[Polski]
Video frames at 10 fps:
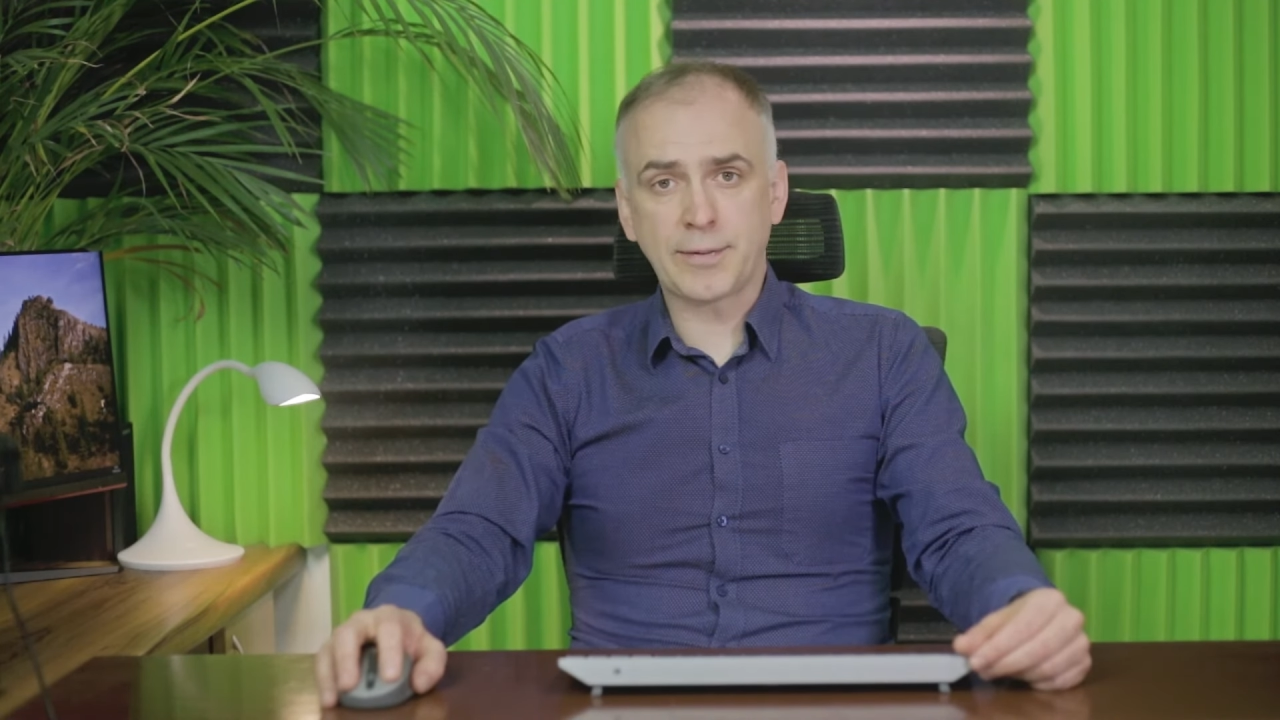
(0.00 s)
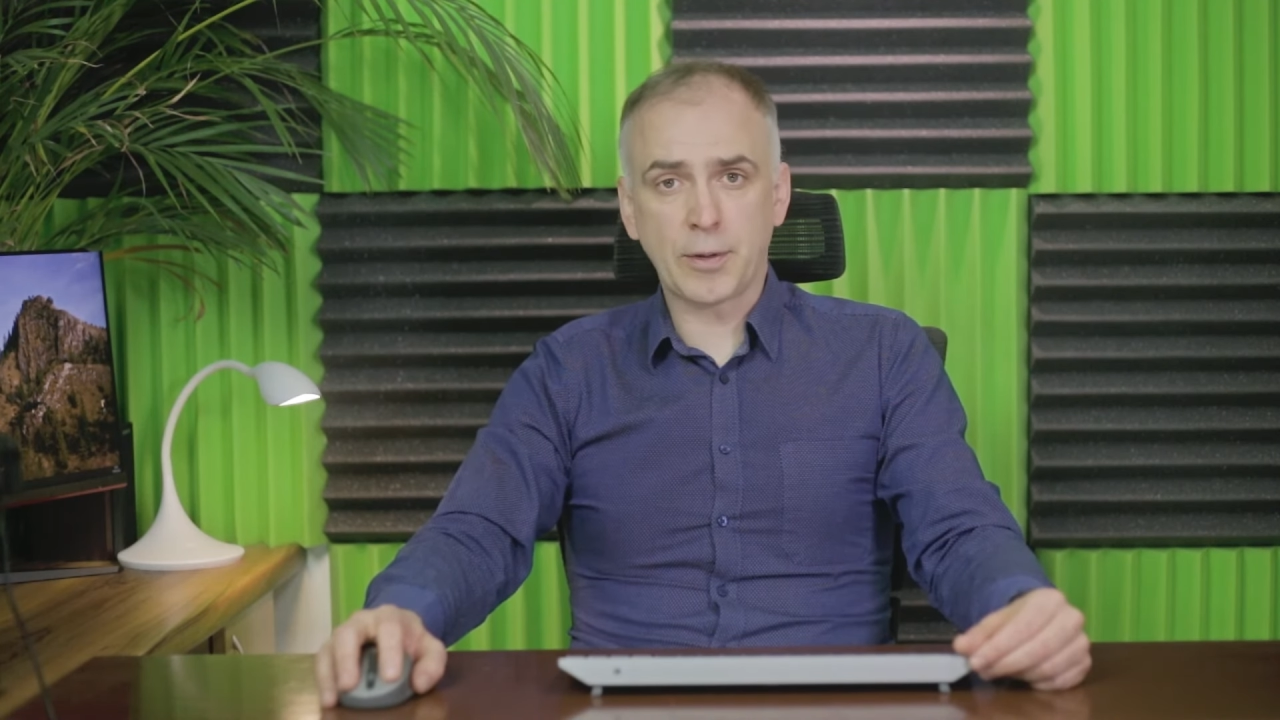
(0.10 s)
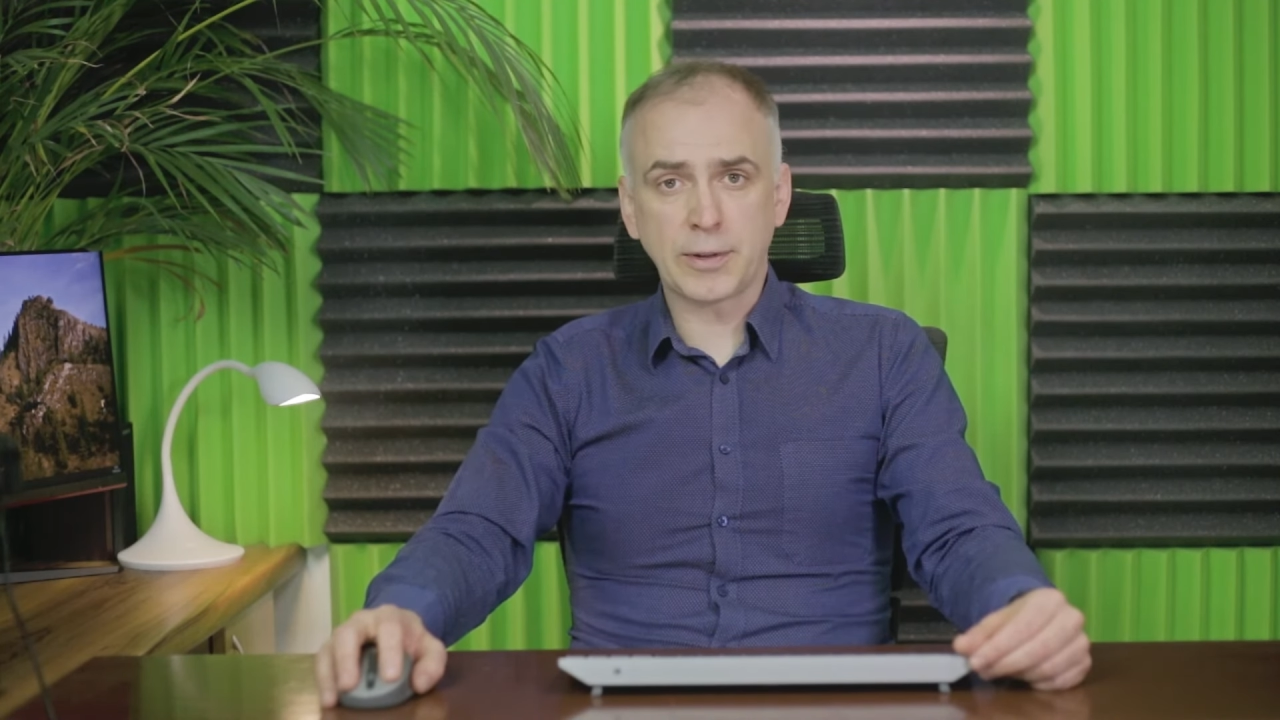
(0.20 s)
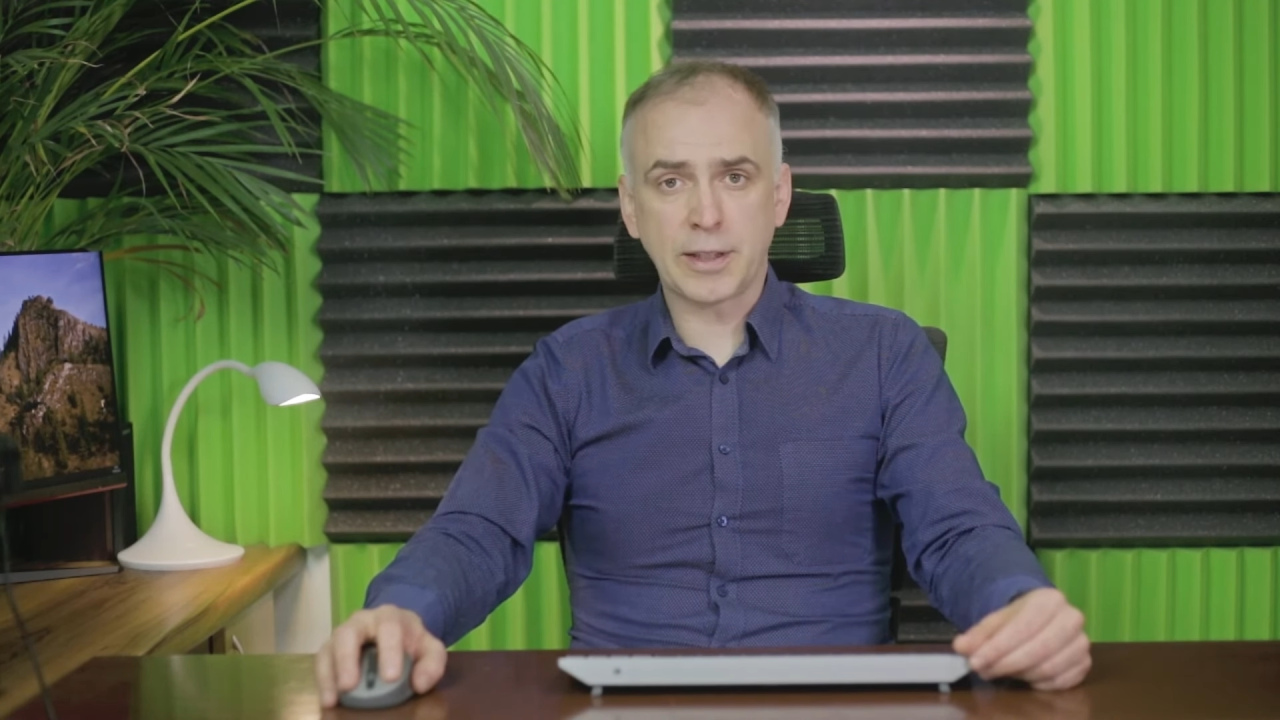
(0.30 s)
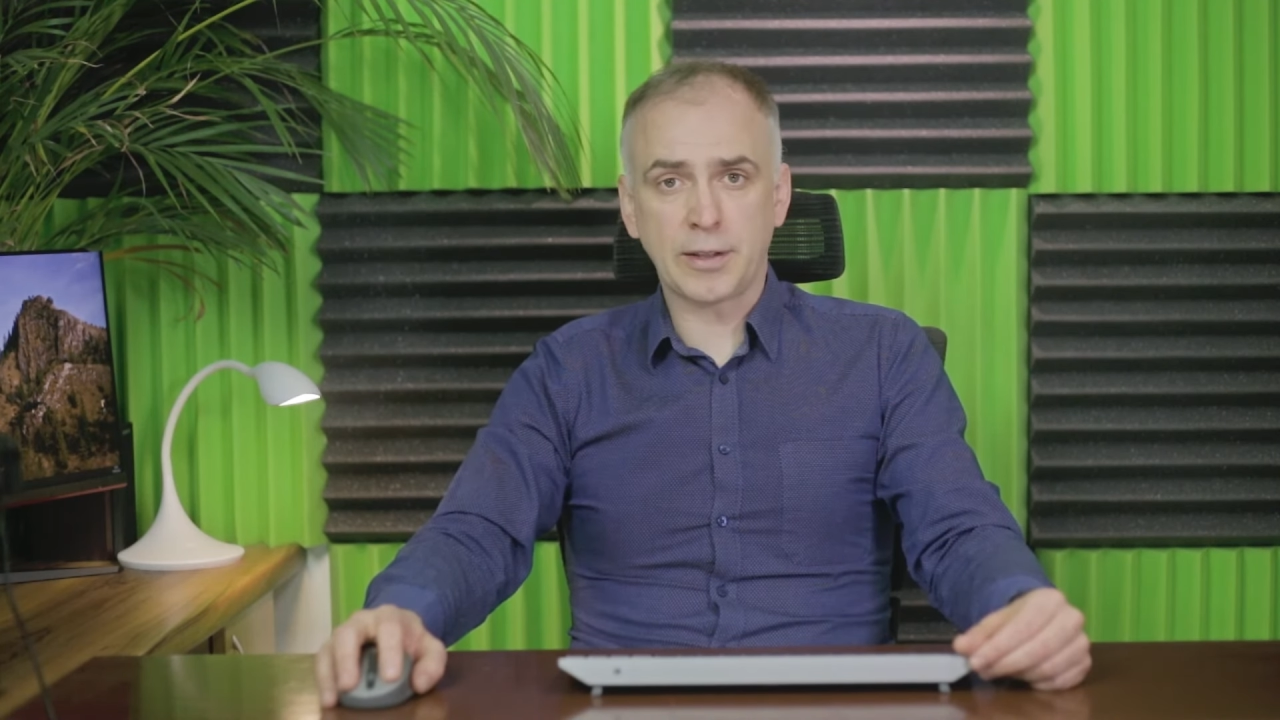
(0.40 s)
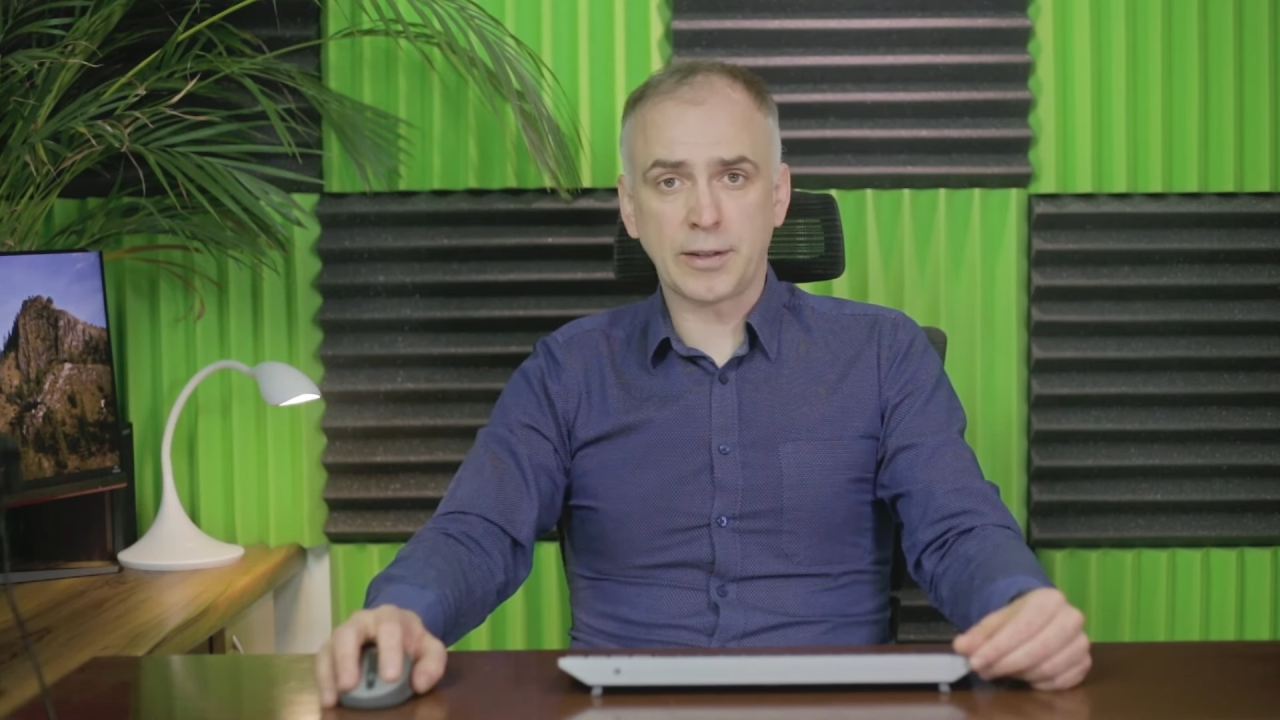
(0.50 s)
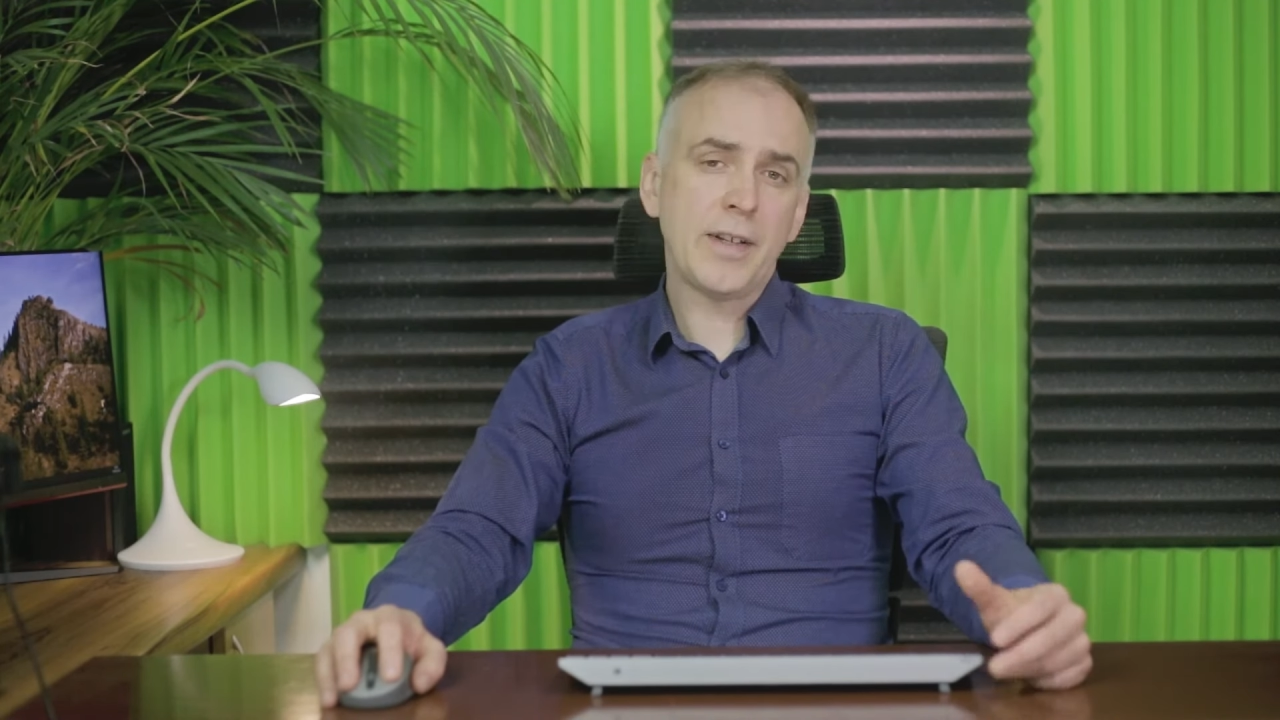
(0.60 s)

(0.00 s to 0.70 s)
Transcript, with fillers: swoją stroną.